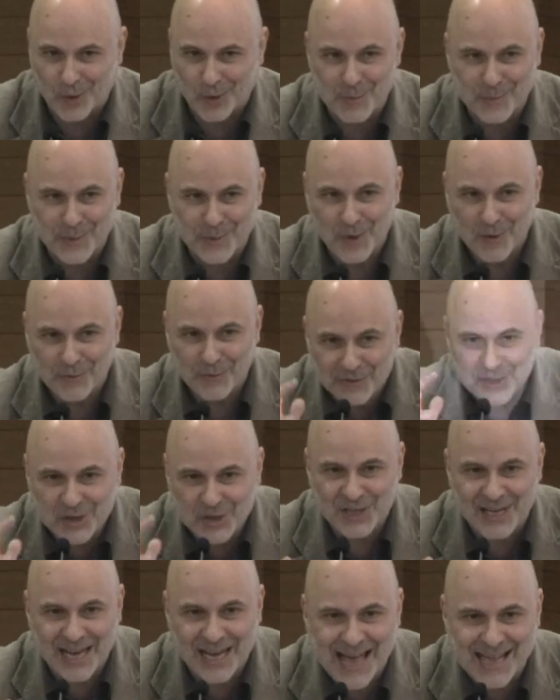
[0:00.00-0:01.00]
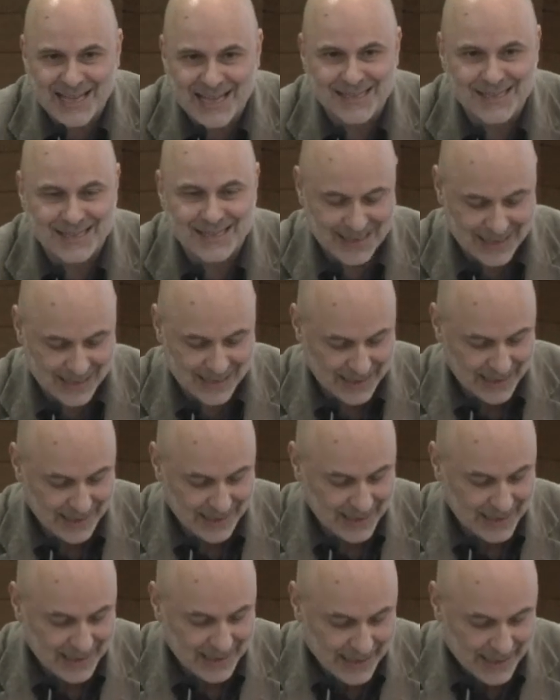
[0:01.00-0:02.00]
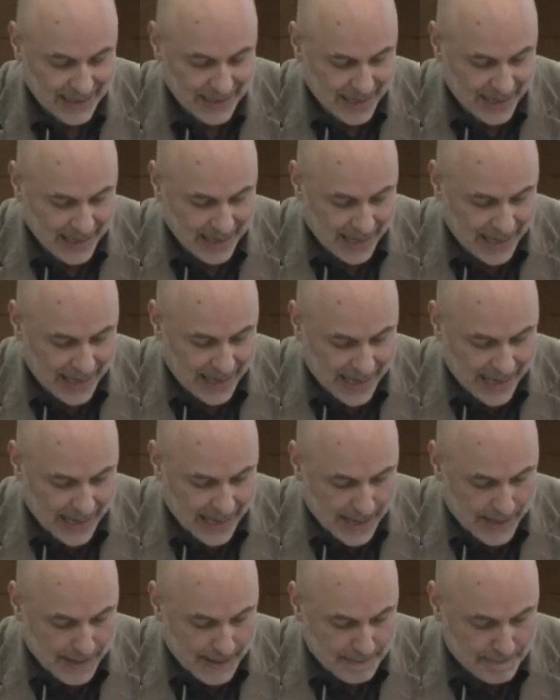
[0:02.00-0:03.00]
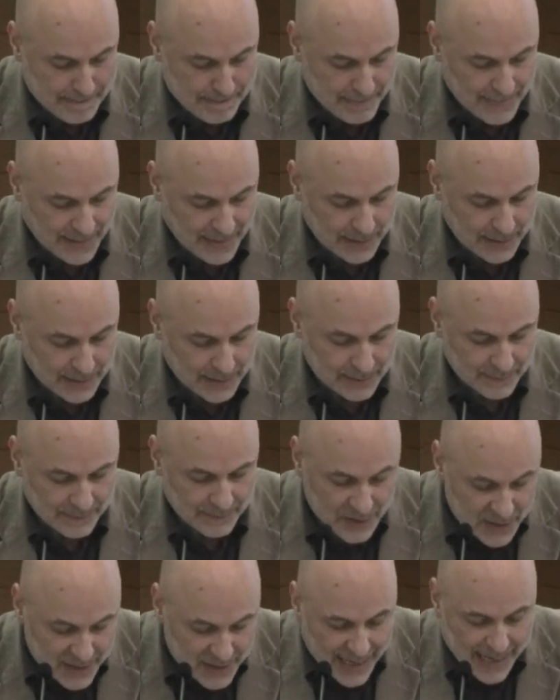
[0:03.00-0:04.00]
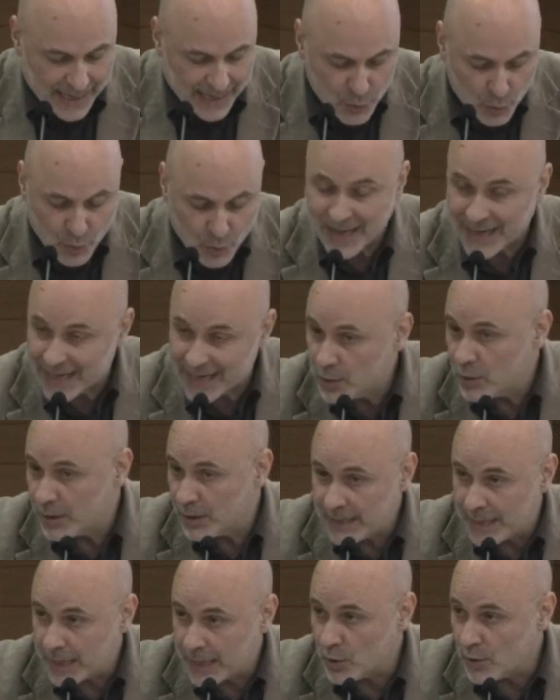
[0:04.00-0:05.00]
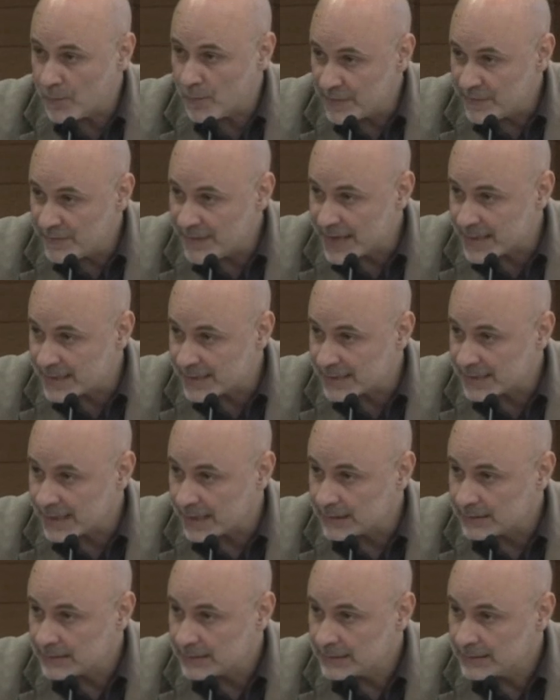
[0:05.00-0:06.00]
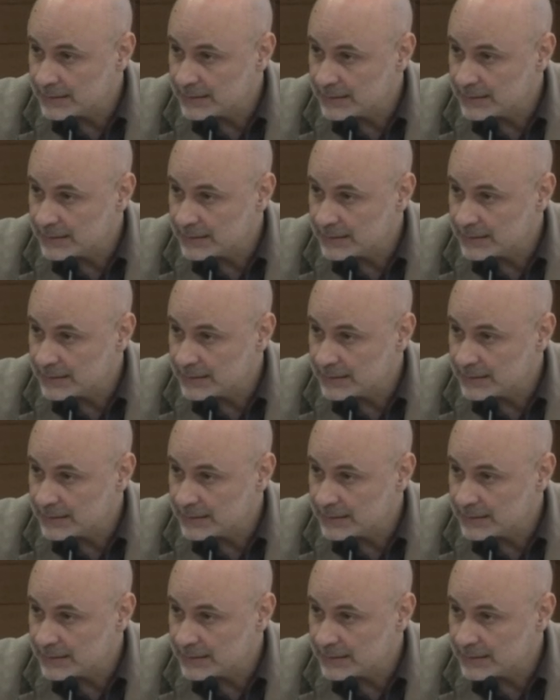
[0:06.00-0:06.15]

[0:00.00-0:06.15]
Olmi, no? vigilanza, eh, vigilare sulle regole della convivenza.